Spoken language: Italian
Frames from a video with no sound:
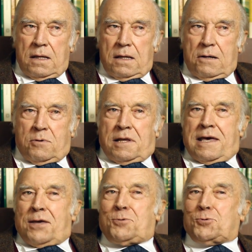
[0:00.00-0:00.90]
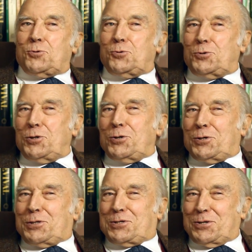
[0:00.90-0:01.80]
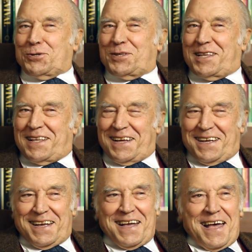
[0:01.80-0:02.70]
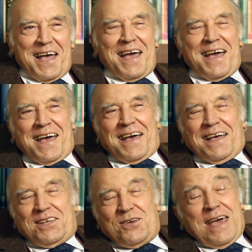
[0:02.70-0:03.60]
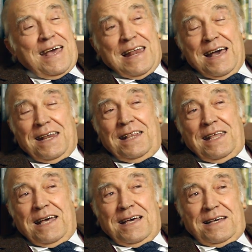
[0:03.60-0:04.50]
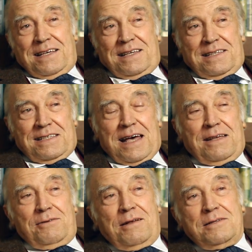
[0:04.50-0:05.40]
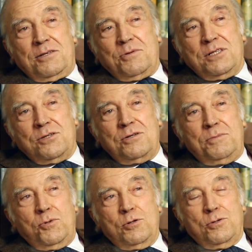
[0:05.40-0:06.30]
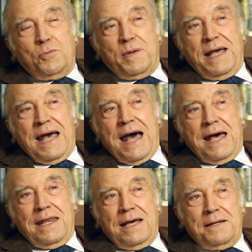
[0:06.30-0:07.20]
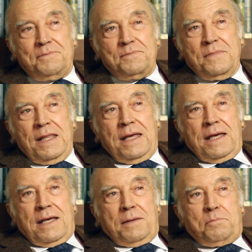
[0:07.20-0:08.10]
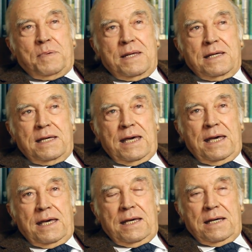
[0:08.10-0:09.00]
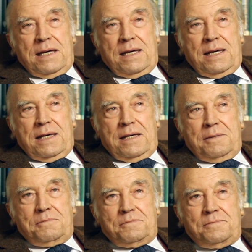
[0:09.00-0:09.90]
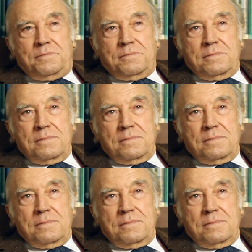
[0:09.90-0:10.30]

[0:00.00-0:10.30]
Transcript: Quello che ha chiuso tutti gli orizzonti. Cioè, la critica sta in una situazione molto precaria perché ehm,